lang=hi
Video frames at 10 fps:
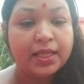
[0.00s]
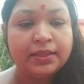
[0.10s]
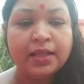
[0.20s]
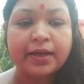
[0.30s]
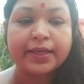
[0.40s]

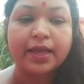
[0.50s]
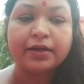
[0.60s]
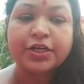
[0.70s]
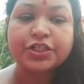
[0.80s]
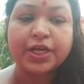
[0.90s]
इतना
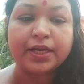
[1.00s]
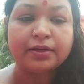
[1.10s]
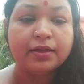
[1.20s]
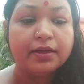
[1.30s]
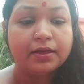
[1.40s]
कहकर
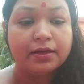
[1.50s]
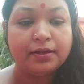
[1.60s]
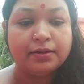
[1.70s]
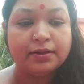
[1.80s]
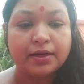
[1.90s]
शेर
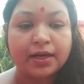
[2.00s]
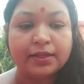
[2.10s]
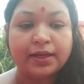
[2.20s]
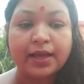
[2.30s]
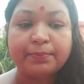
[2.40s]

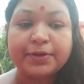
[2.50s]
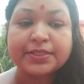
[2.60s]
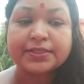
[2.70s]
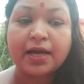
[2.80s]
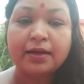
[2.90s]
कर गया
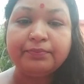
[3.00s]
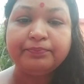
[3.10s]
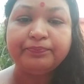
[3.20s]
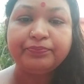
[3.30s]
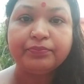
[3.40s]
प्रस्थान
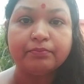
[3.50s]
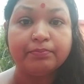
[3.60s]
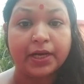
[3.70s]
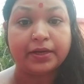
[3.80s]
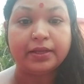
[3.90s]

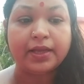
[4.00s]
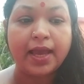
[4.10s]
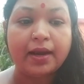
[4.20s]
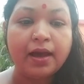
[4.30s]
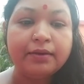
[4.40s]
बकरी
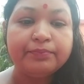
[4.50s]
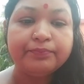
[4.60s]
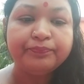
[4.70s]
हैरान